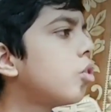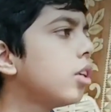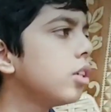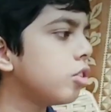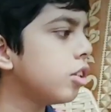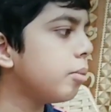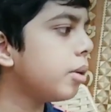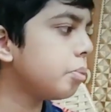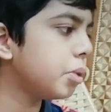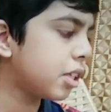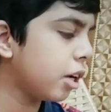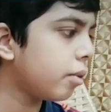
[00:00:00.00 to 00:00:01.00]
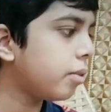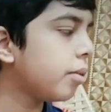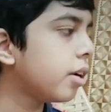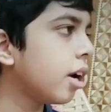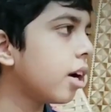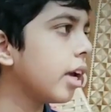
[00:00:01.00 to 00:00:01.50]
कोने सोने में
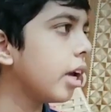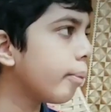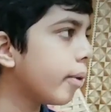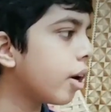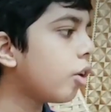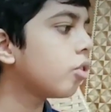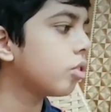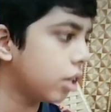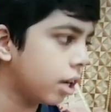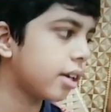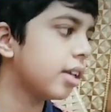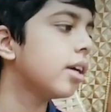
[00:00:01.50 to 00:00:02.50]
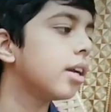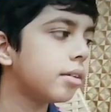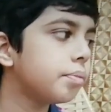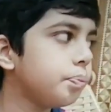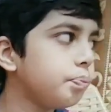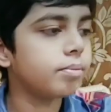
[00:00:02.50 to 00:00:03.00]
बिस्किट या केक पर आओ तो देना